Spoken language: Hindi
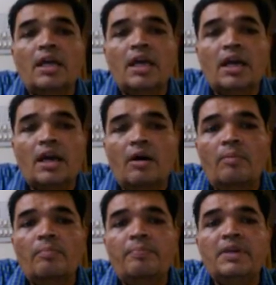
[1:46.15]
कि
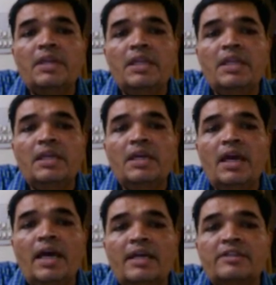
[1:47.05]
कंपनी
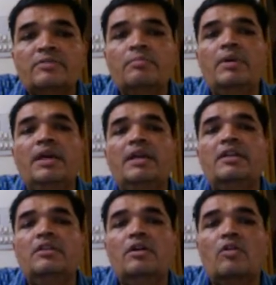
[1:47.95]
हैज़
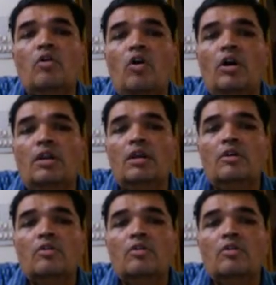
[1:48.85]
मेड द कॉल